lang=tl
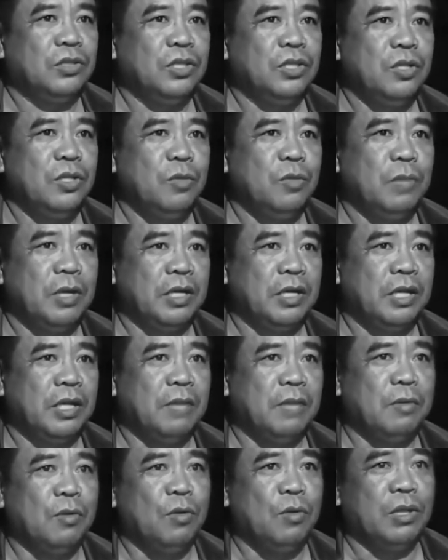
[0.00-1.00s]
Oh, sir,
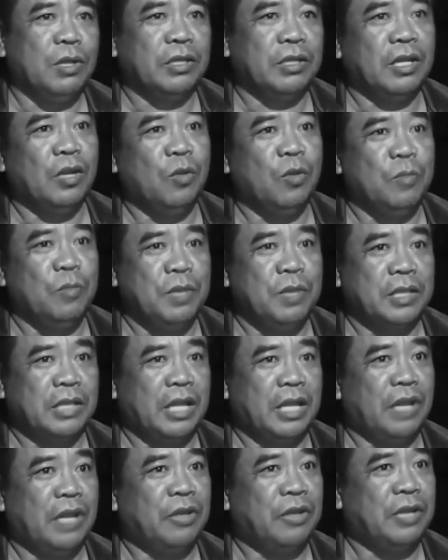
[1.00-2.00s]
makita na magulang talaga,
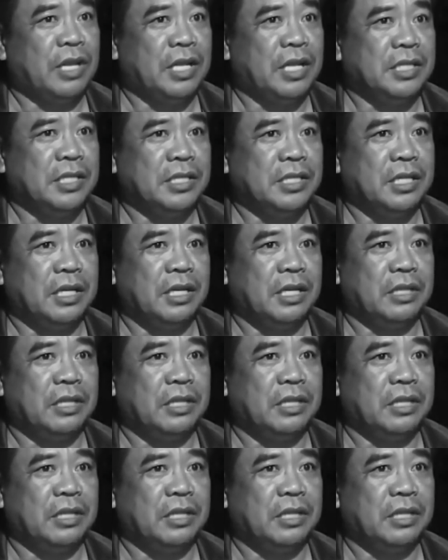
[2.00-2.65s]
umiyak talaga yung nanay sir.